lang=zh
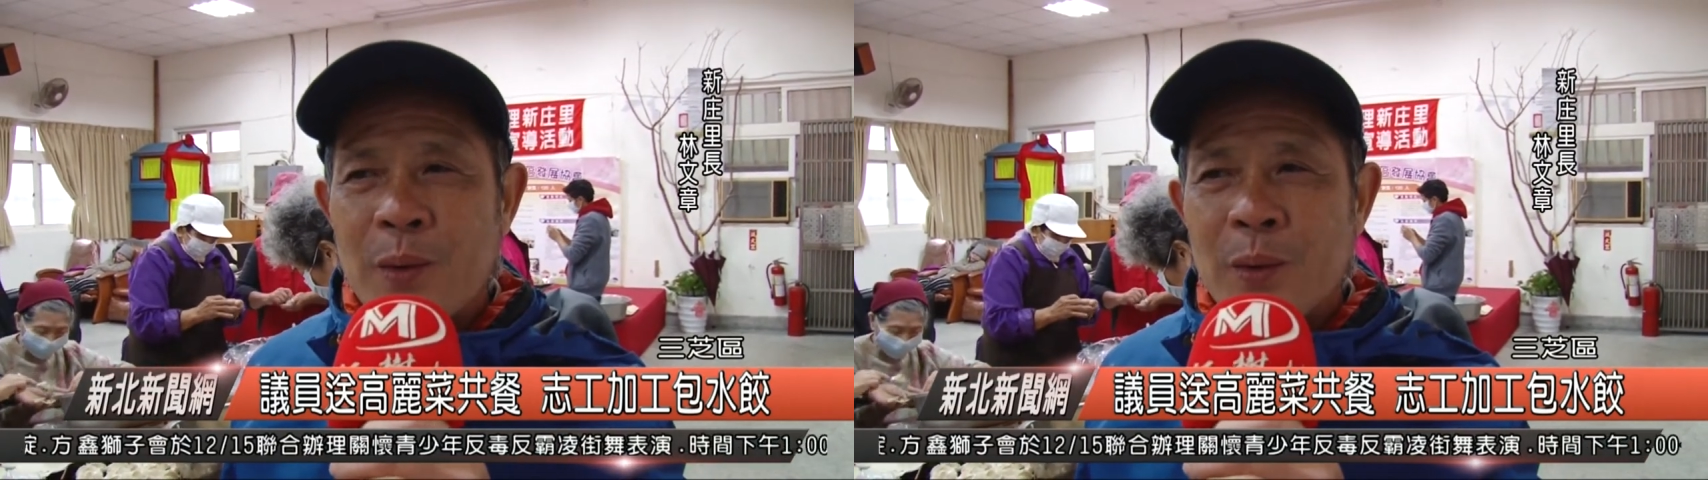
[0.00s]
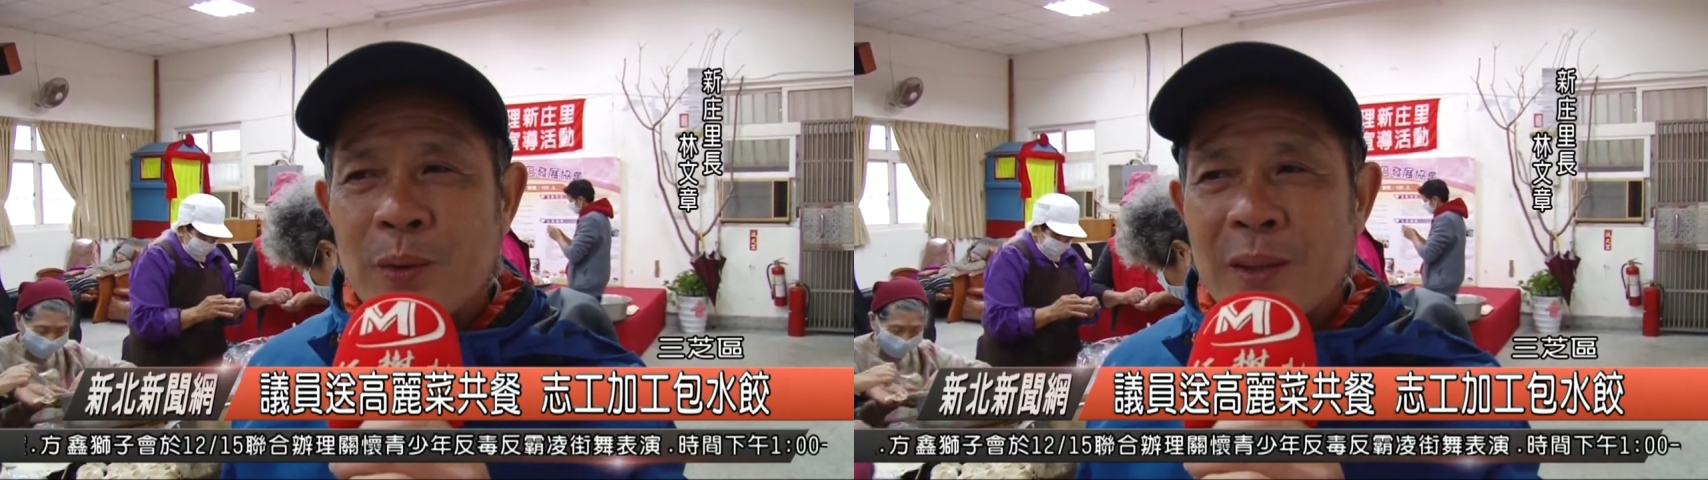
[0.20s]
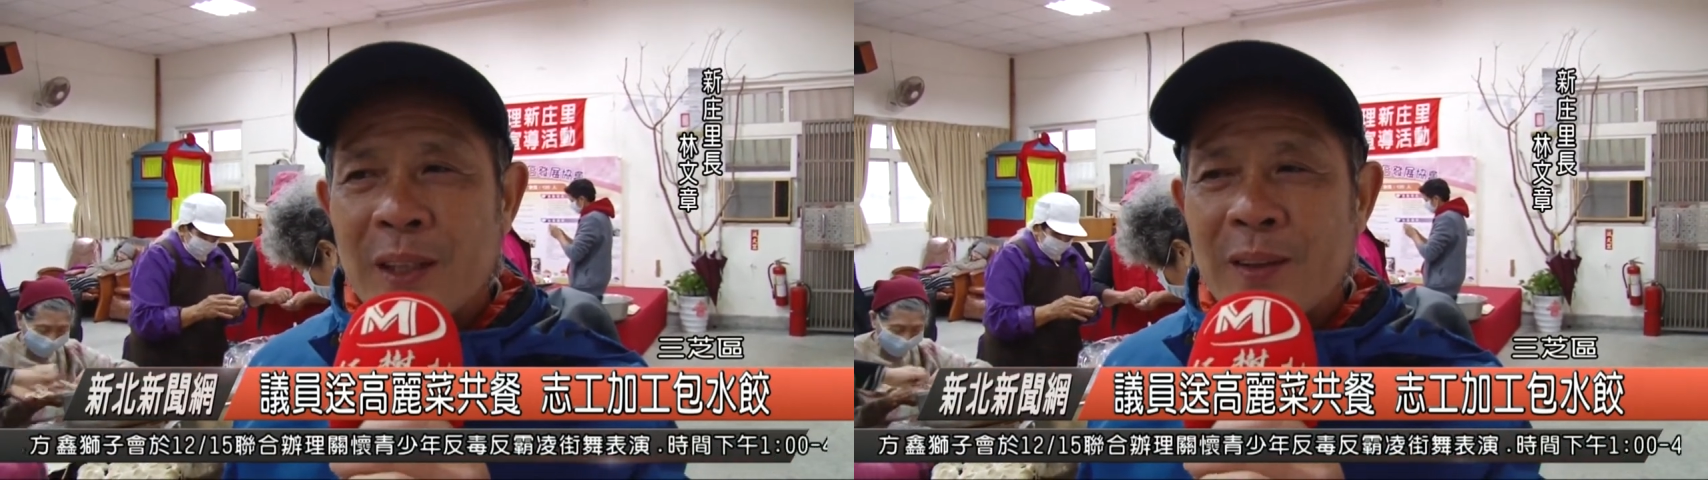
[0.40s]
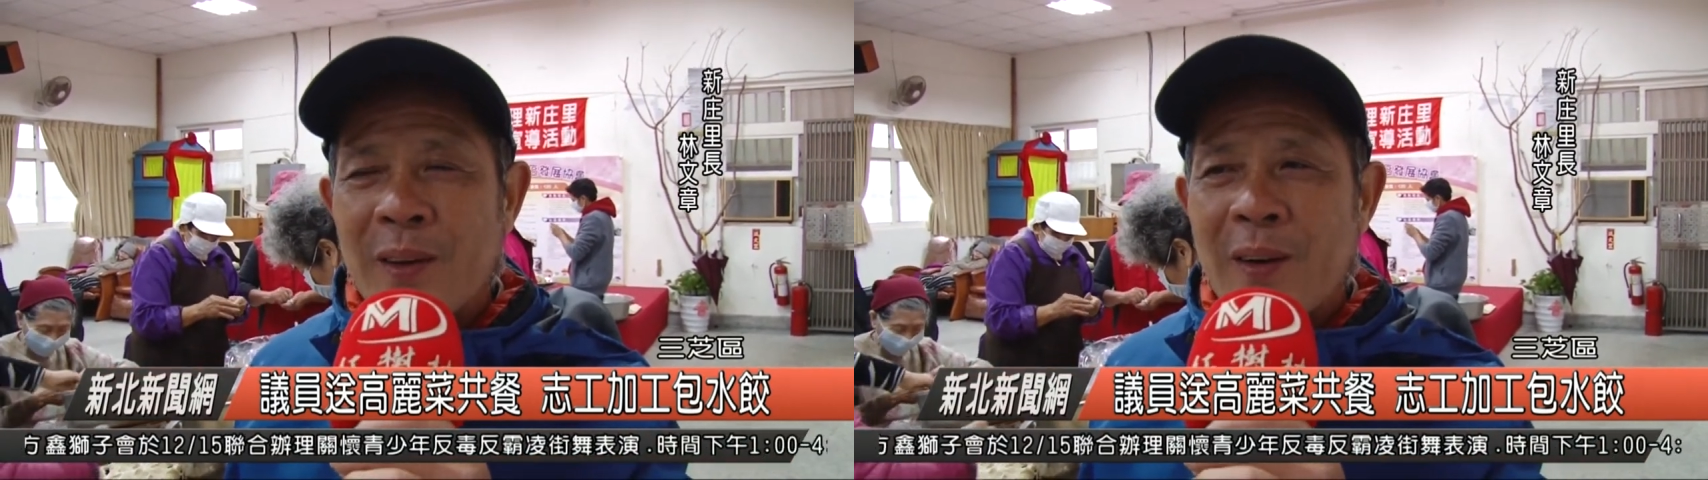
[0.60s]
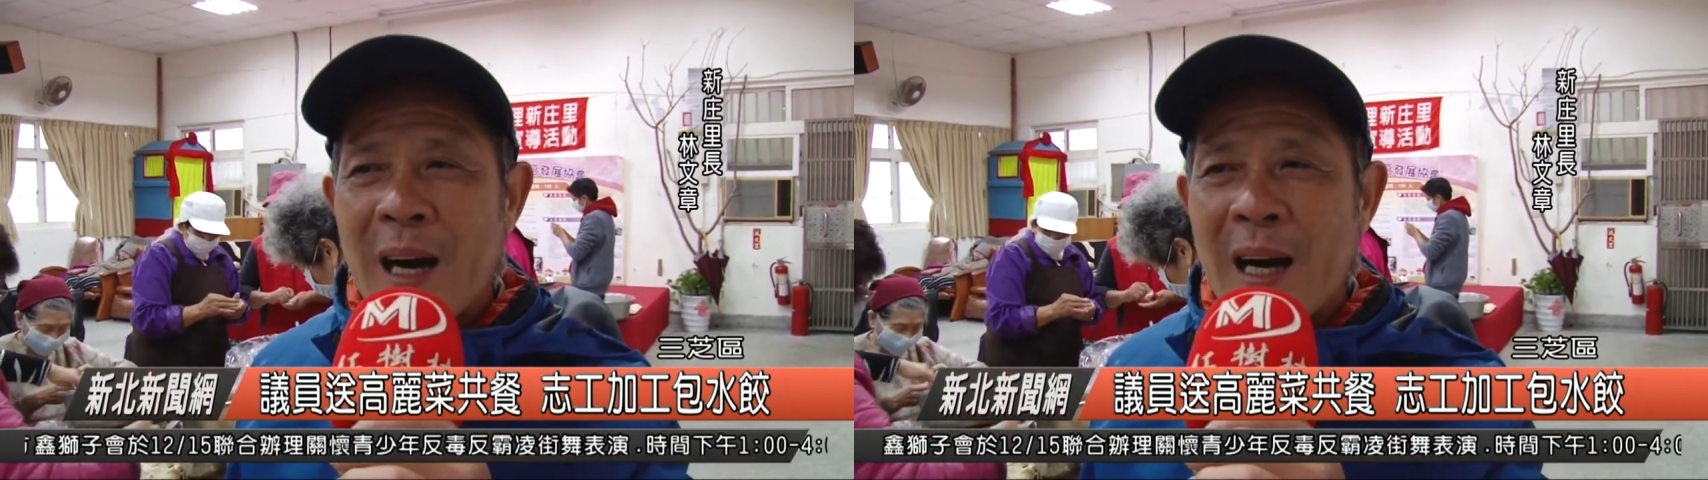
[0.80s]
过剩
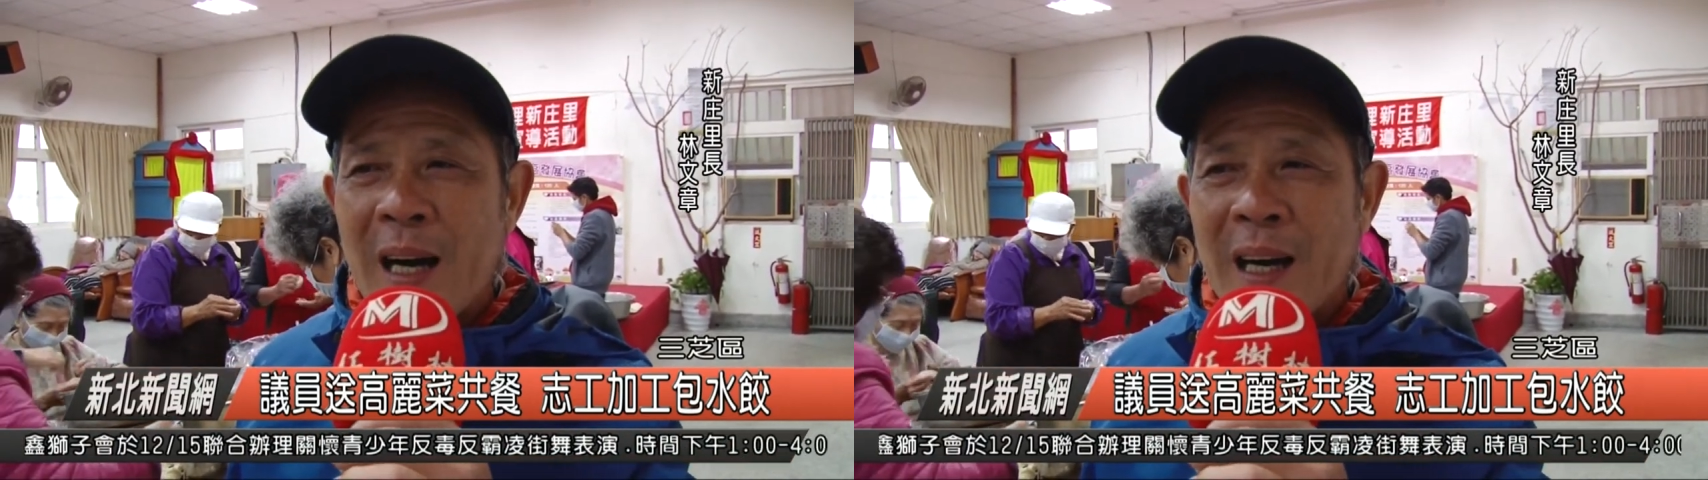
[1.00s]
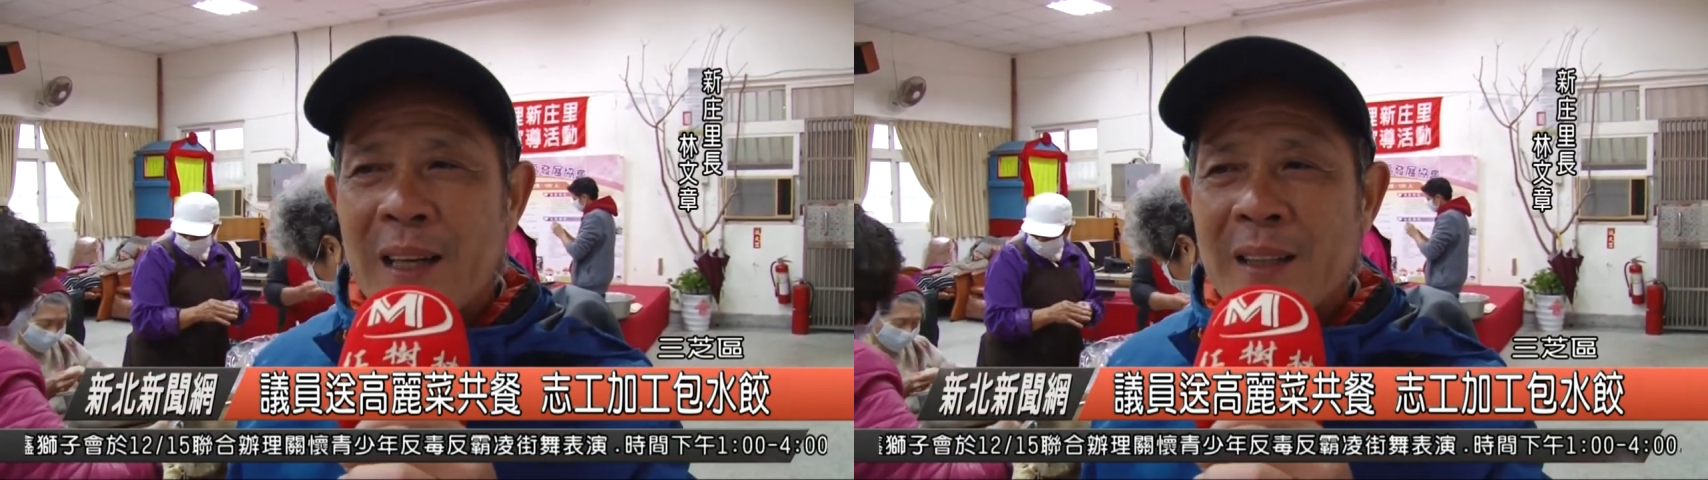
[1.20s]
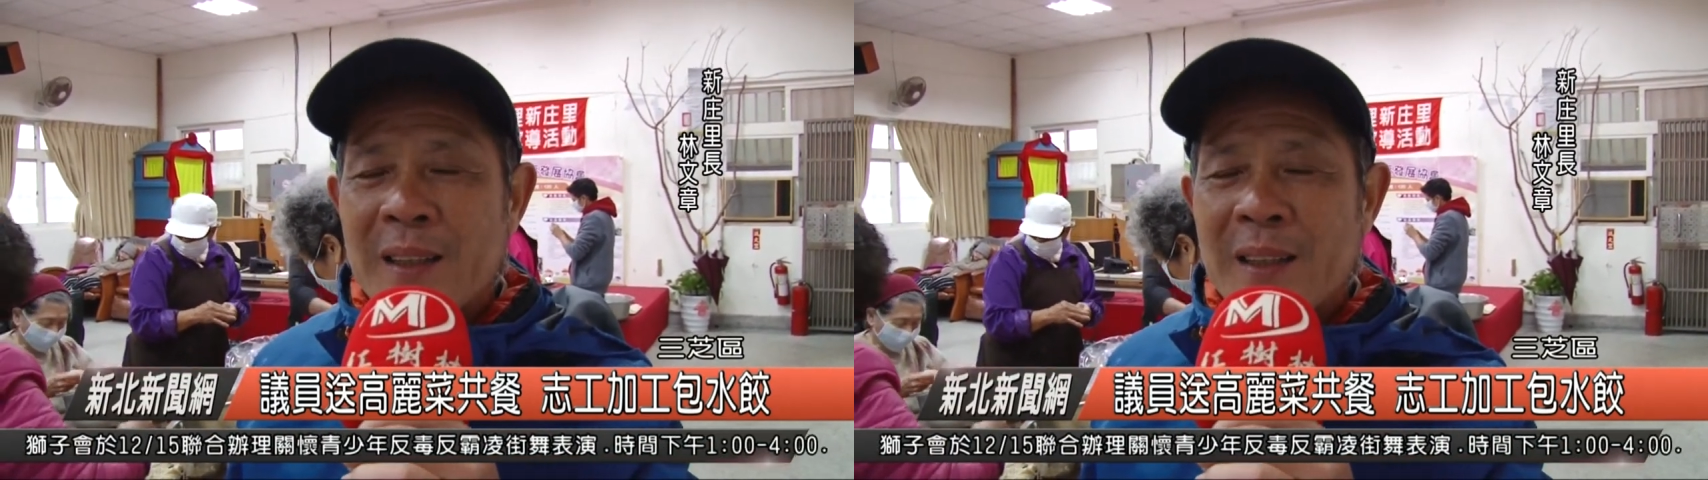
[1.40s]
吼啊。